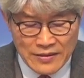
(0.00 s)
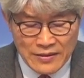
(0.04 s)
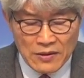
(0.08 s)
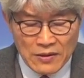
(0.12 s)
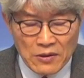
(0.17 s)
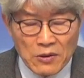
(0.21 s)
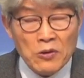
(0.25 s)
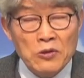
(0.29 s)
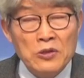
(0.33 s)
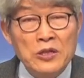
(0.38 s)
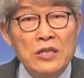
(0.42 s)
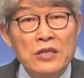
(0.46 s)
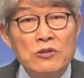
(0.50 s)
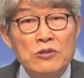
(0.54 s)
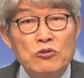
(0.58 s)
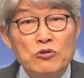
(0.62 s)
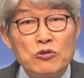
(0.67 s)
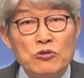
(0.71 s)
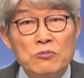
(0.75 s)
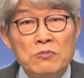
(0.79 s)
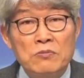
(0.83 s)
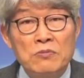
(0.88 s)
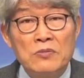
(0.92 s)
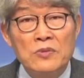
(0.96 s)

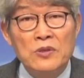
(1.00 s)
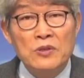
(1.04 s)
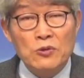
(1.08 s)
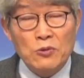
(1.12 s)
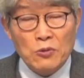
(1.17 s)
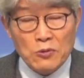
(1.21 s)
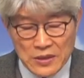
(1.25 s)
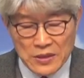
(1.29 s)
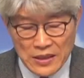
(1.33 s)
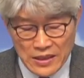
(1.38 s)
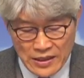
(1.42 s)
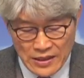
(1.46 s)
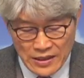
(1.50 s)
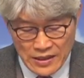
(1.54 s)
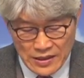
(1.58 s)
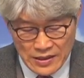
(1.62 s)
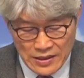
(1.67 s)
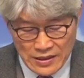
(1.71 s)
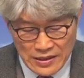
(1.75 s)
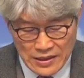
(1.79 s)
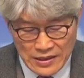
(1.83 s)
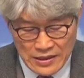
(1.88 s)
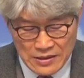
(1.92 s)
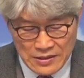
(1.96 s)
어디쯤 도달해
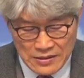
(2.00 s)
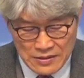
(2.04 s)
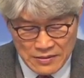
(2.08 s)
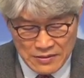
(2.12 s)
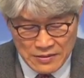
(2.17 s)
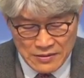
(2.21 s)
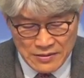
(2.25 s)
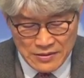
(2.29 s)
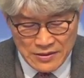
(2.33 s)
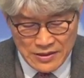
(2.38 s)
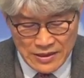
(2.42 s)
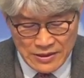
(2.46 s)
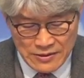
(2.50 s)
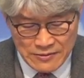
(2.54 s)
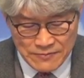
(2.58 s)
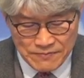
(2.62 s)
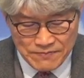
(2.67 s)
있는 걸까요?